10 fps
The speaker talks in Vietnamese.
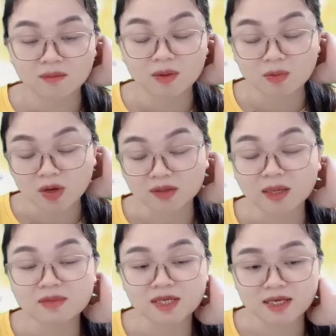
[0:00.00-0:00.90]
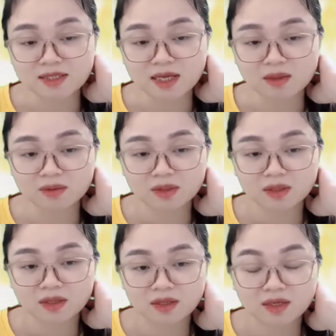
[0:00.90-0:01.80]
Mà em không hỏi thăm gì anh sao
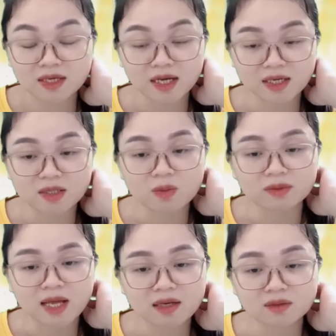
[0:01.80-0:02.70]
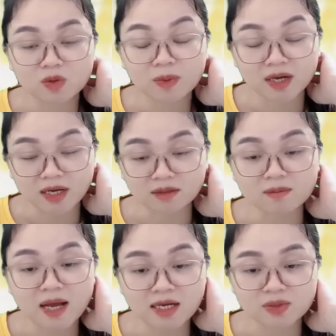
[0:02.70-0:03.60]
em đi công tác hôm nay là ngày thứ
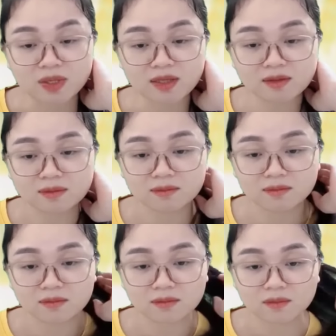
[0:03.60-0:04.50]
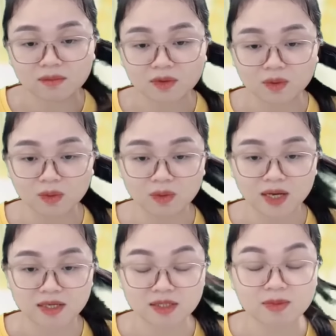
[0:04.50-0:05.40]
ba rồi đấy Ô
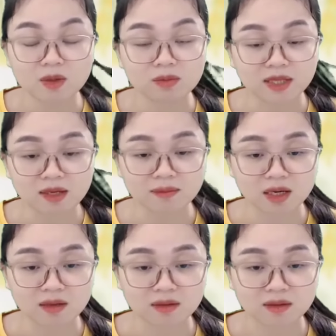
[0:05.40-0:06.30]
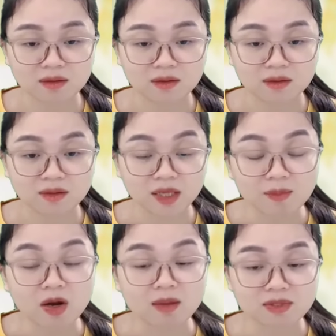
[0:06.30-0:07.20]
hay sẽ bị công tác mà Thì em
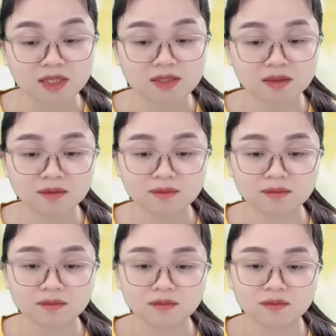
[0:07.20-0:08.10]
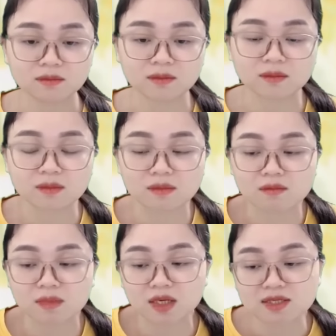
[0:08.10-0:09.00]
hỏi làm gì chứ
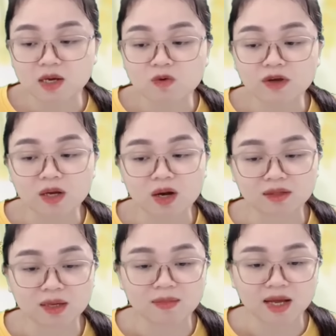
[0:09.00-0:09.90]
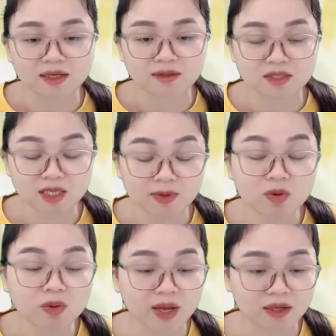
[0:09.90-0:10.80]
Ít ra cũng phải hỏi thăm anh Xem anh có
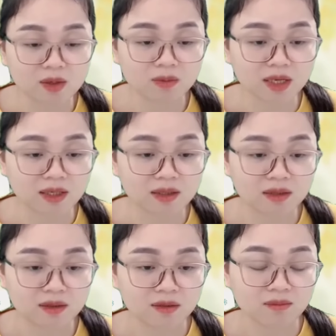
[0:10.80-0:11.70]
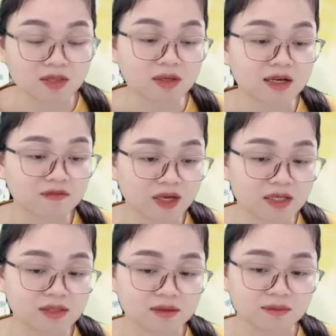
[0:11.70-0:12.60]
khỏe không này Bao giờ anh về
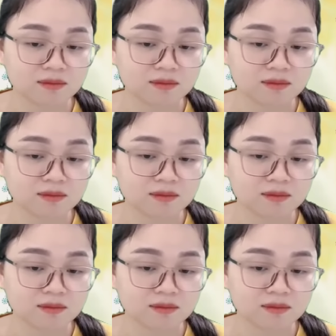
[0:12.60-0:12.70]
chứ